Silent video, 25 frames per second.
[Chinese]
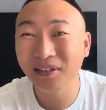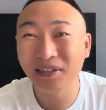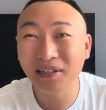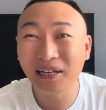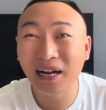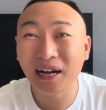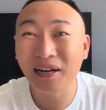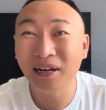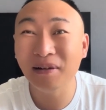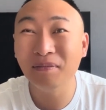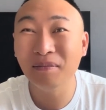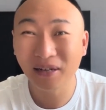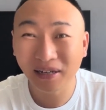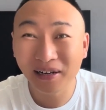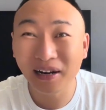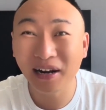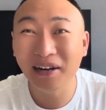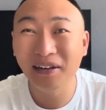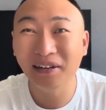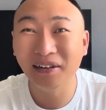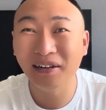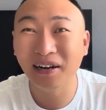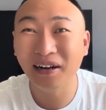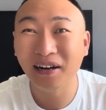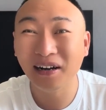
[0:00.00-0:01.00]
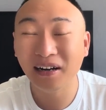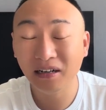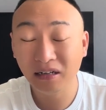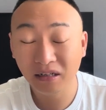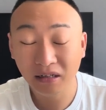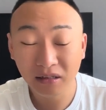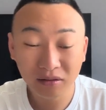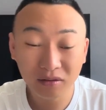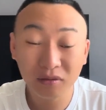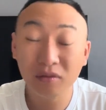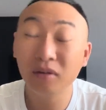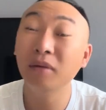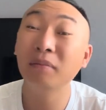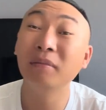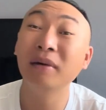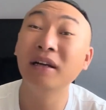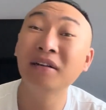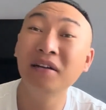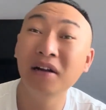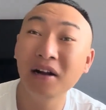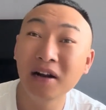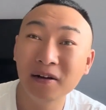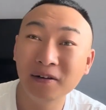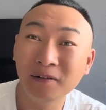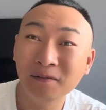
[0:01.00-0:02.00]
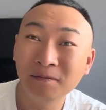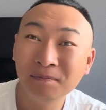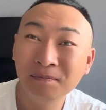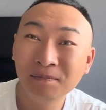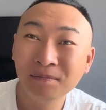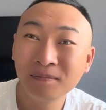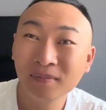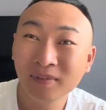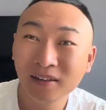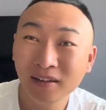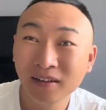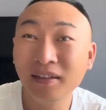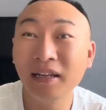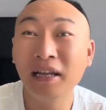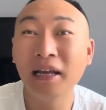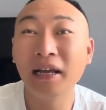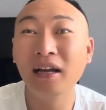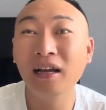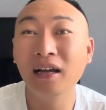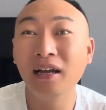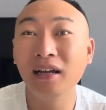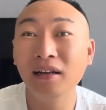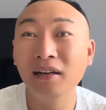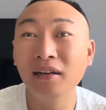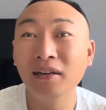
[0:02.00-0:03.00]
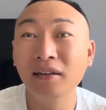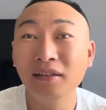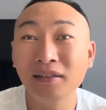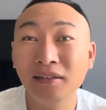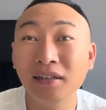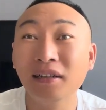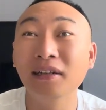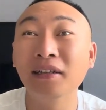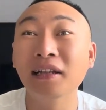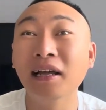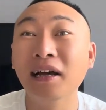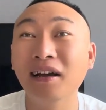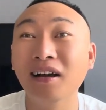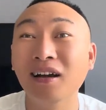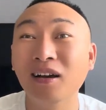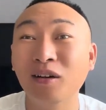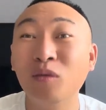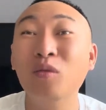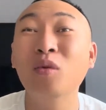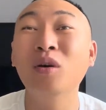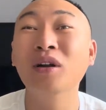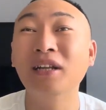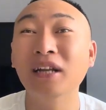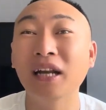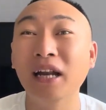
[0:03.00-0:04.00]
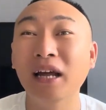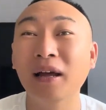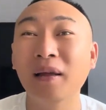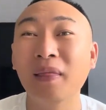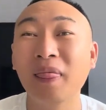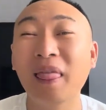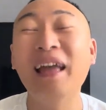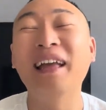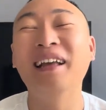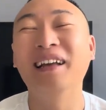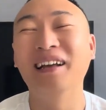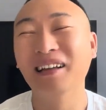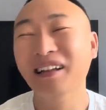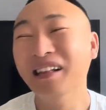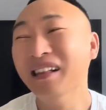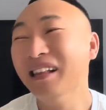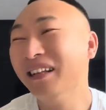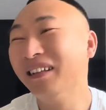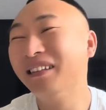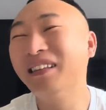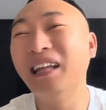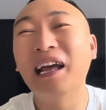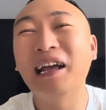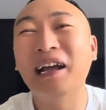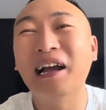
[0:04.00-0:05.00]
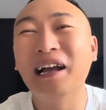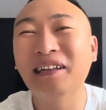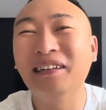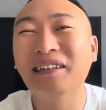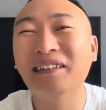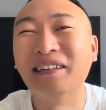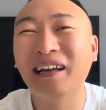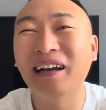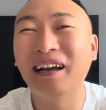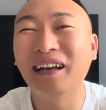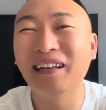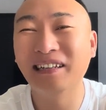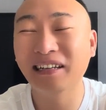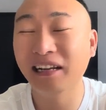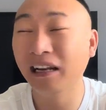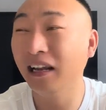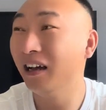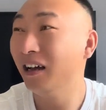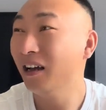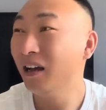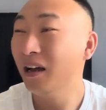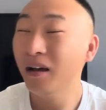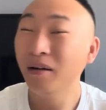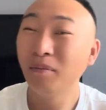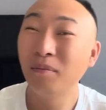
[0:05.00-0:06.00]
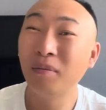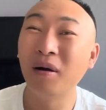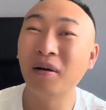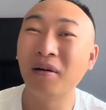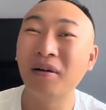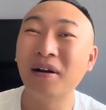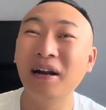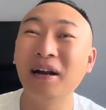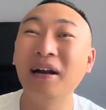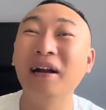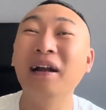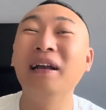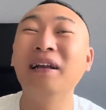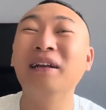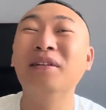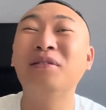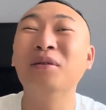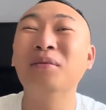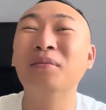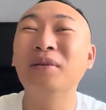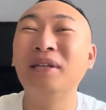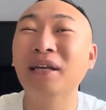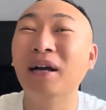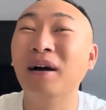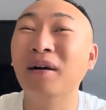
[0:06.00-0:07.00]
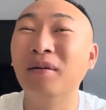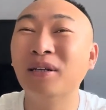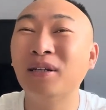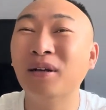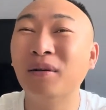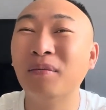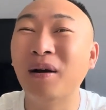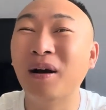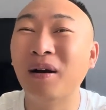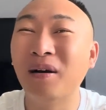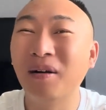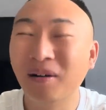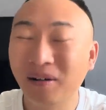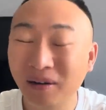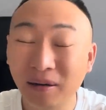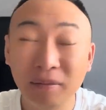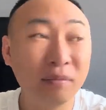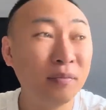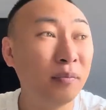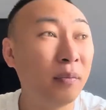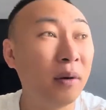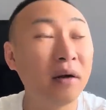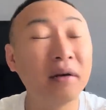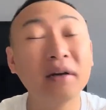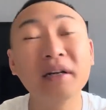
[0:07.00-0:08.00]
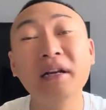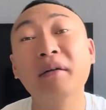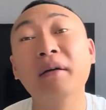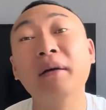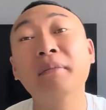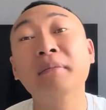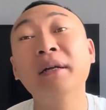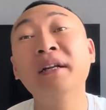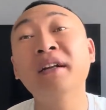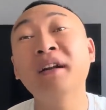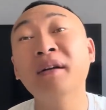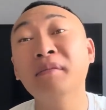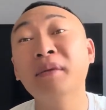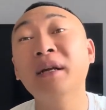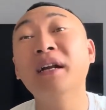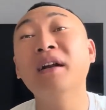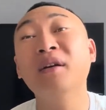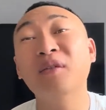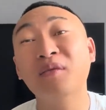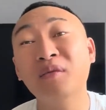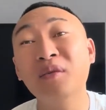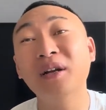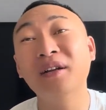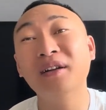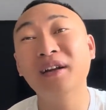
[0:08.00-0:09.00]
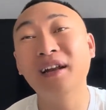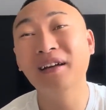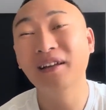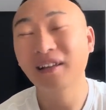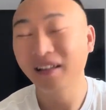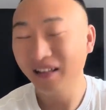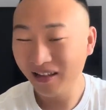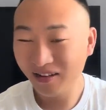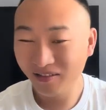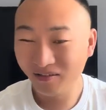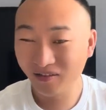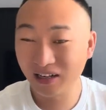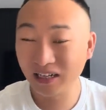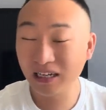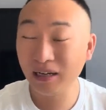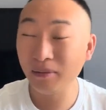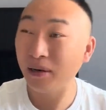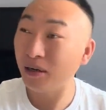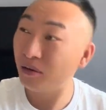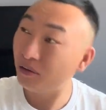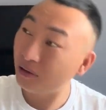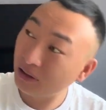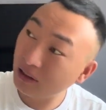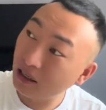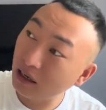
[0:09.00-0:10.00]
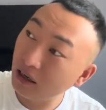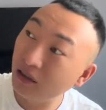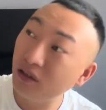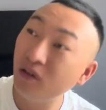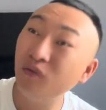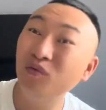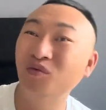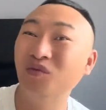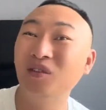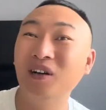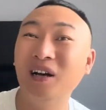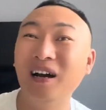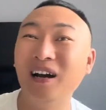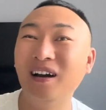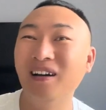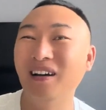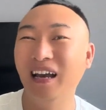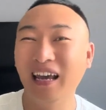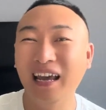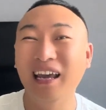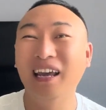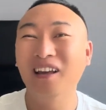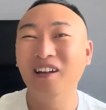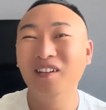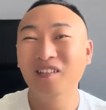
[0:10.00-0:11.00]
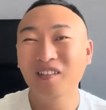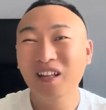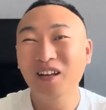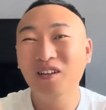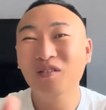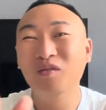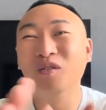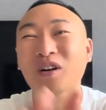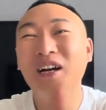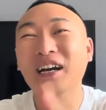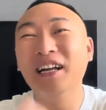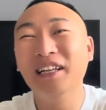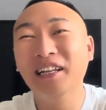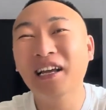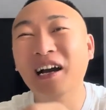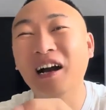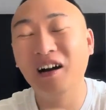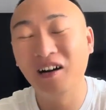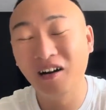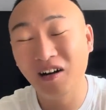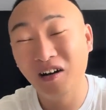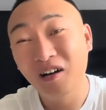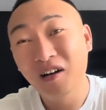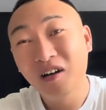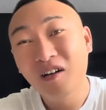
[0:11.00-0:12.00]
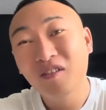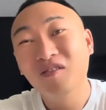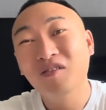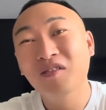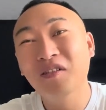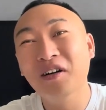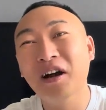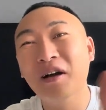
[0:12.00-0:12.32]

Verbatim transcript: 己家人没认识。杜成没事儿，那个警力大哥过去了。哎呀，太感谢，太感谢了，宝哥，哎呀，对不起啊，小宝，宝哥怎么没事没事过去了。往那边说，这个是五哥，哎，五哥你好，五